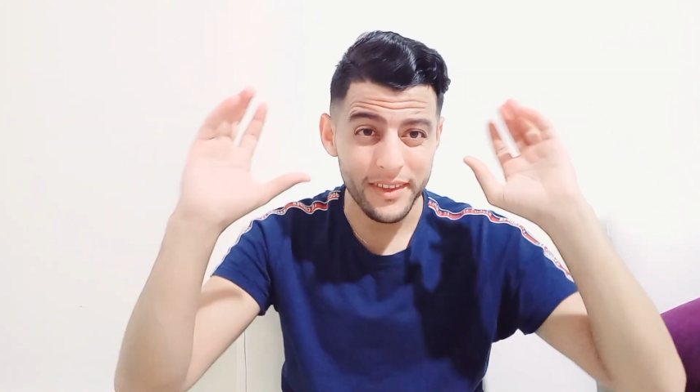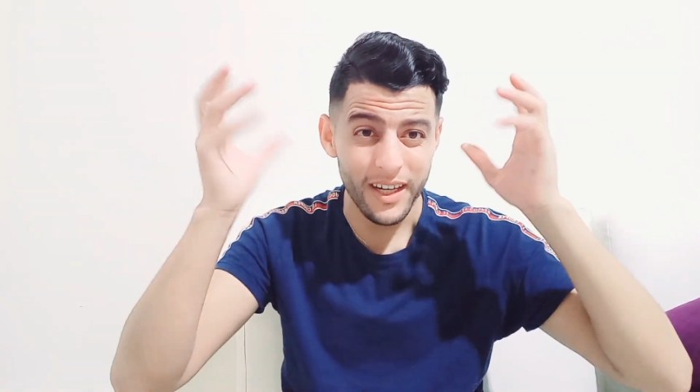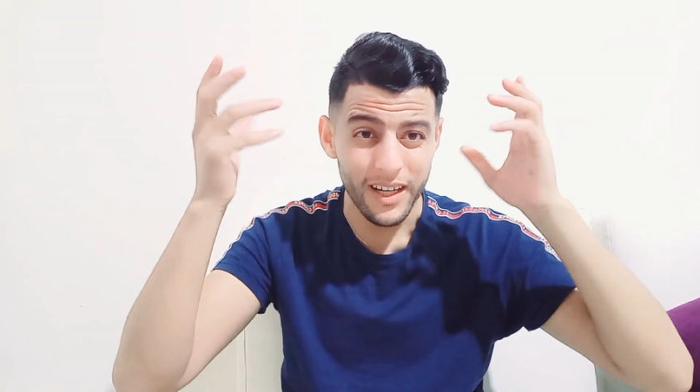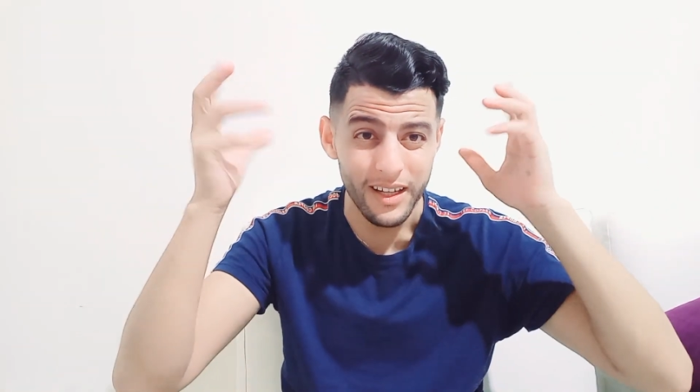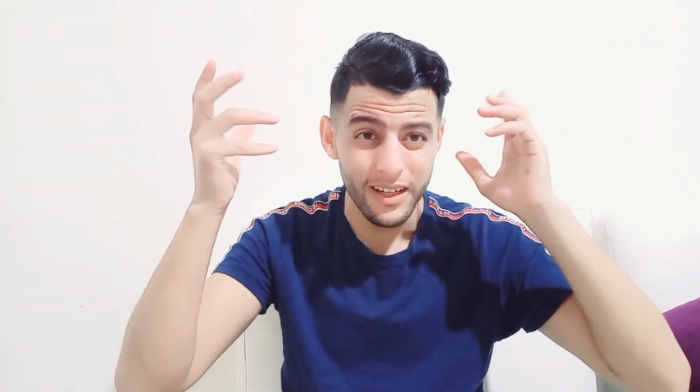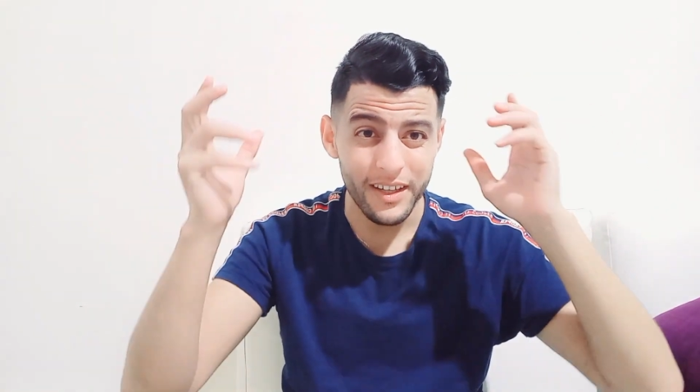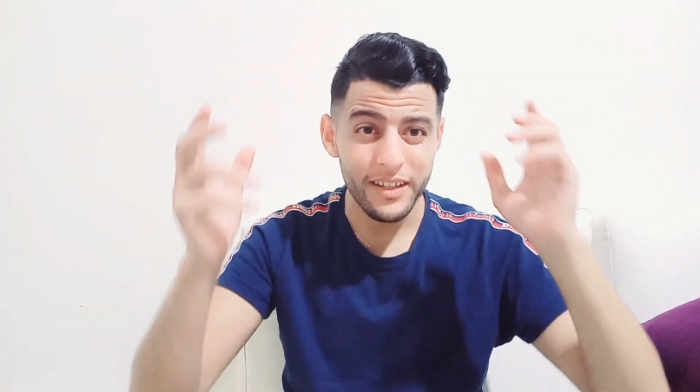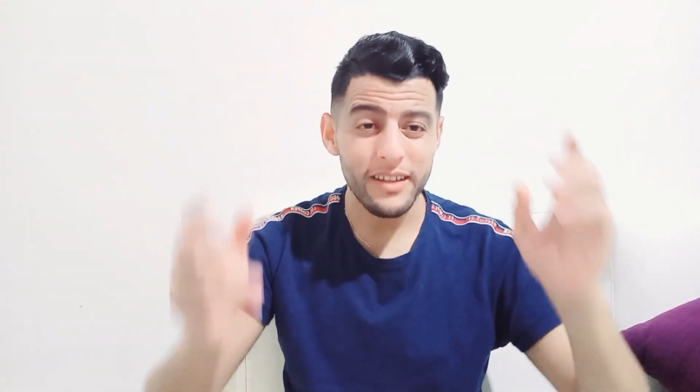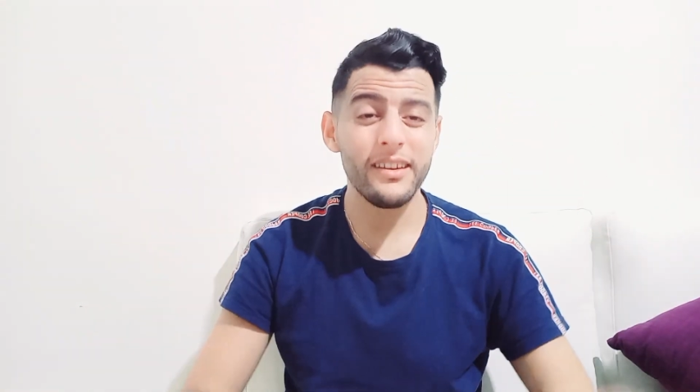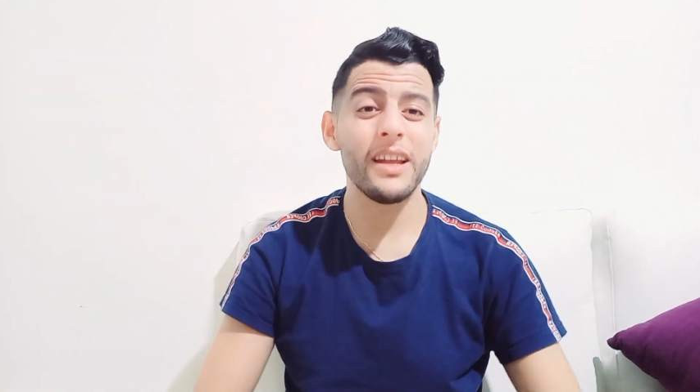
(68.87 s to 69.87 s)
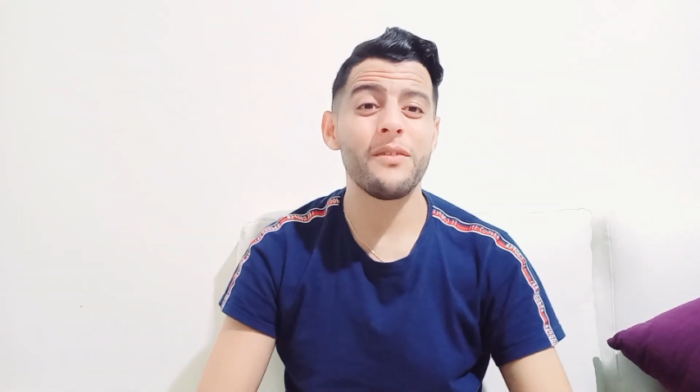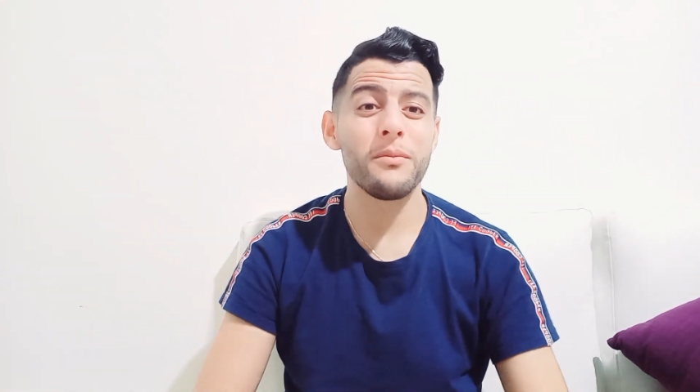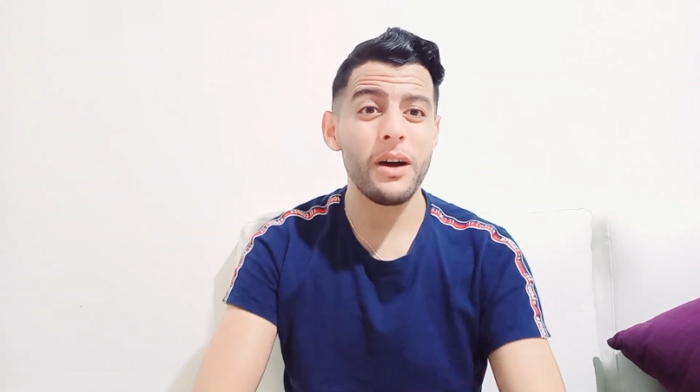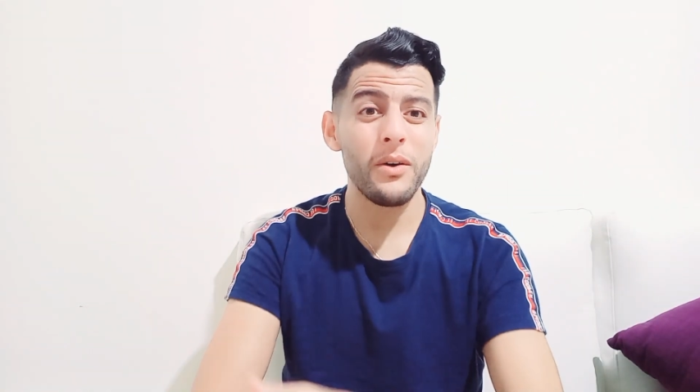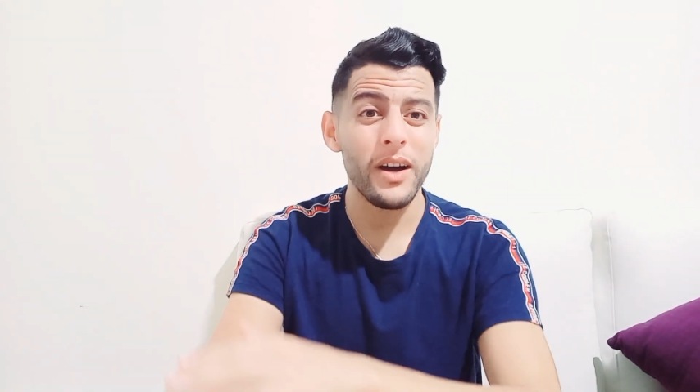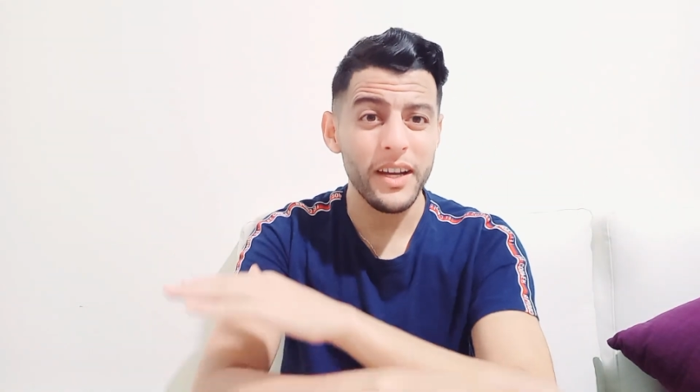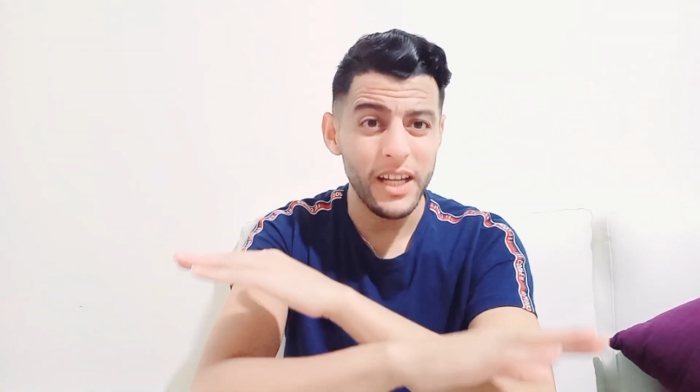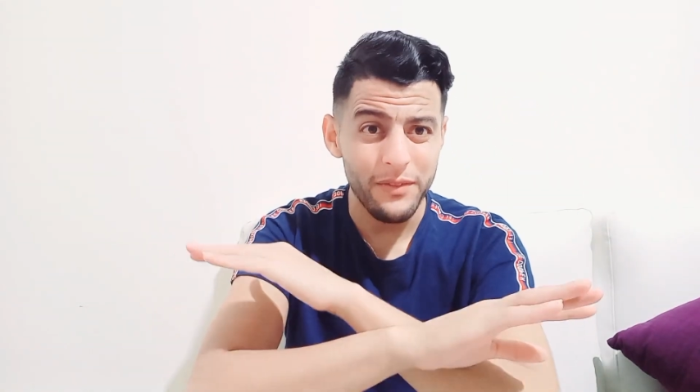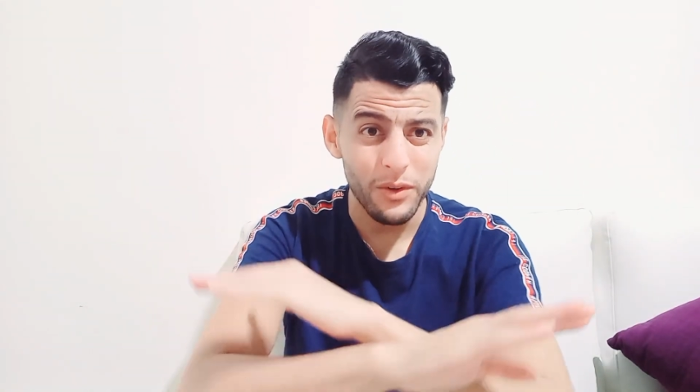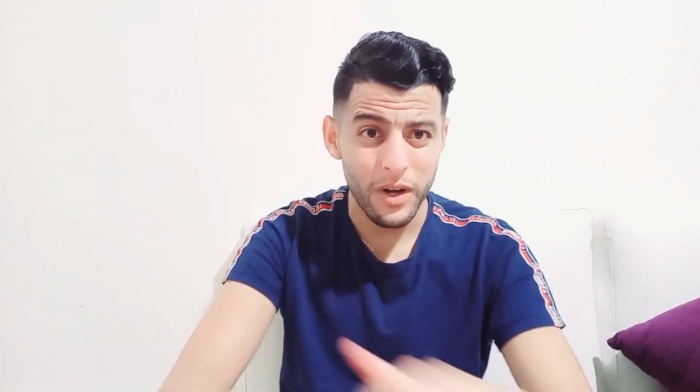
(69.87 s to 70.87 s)
تيريلي لا في المواقع لا
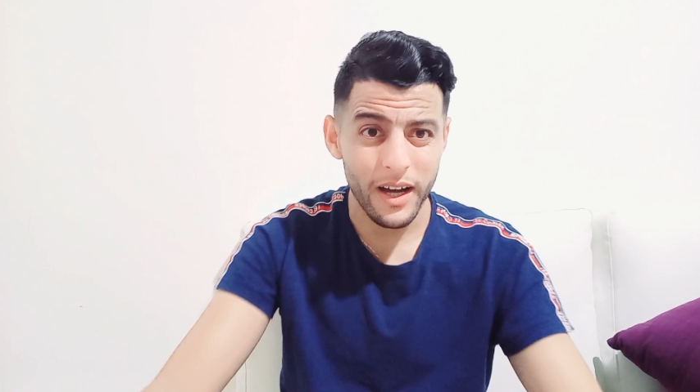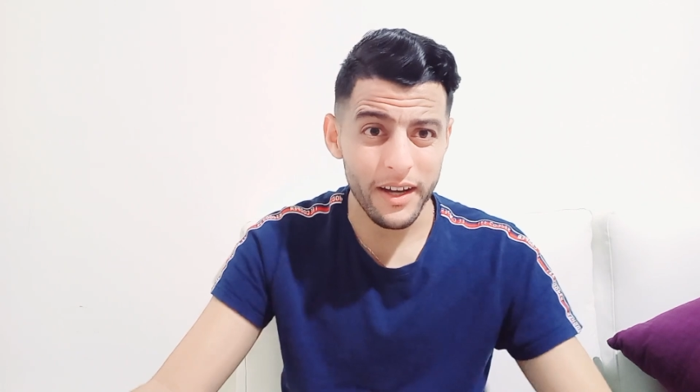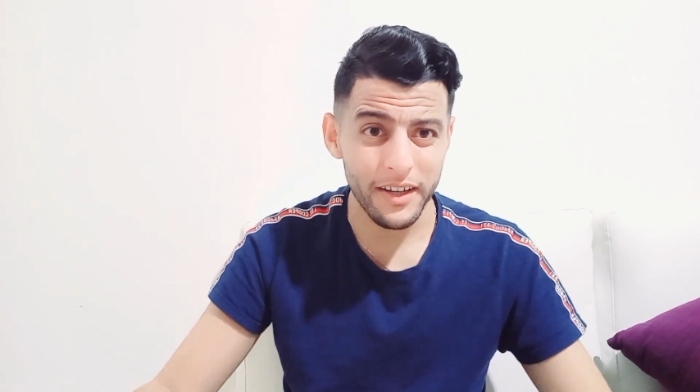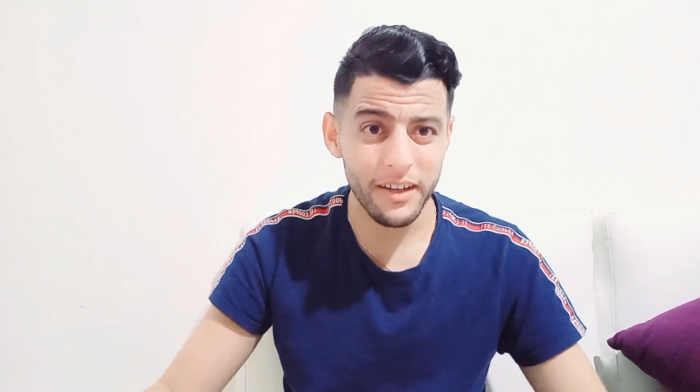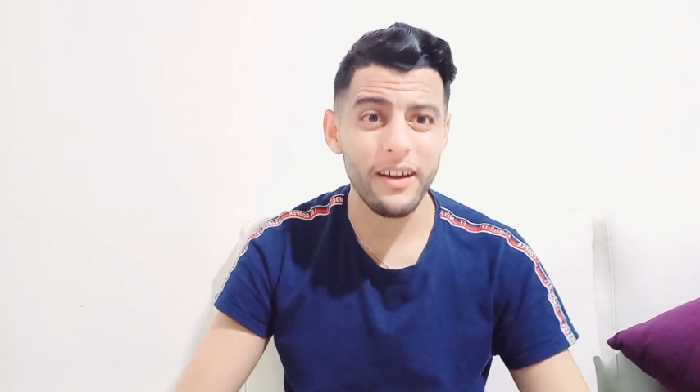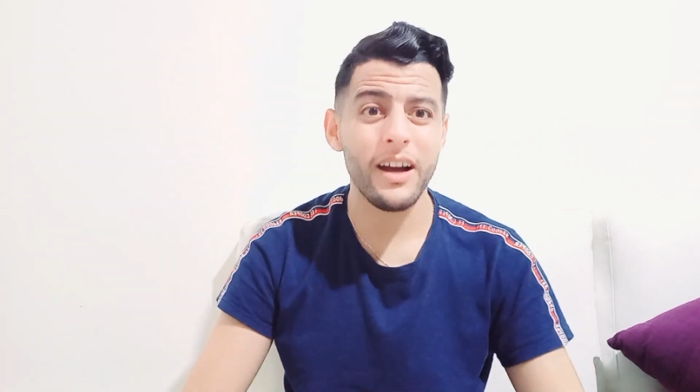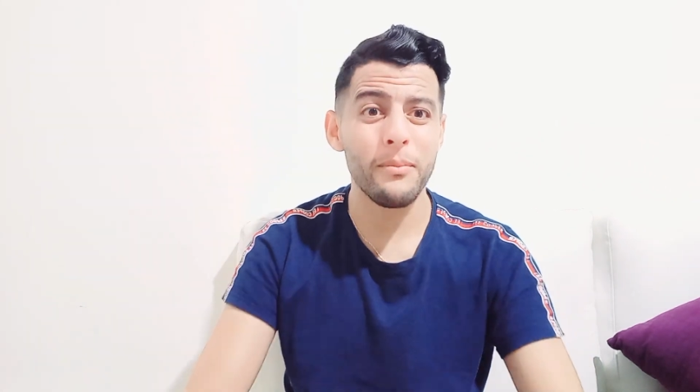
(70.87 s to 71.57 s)
في الواقع اه،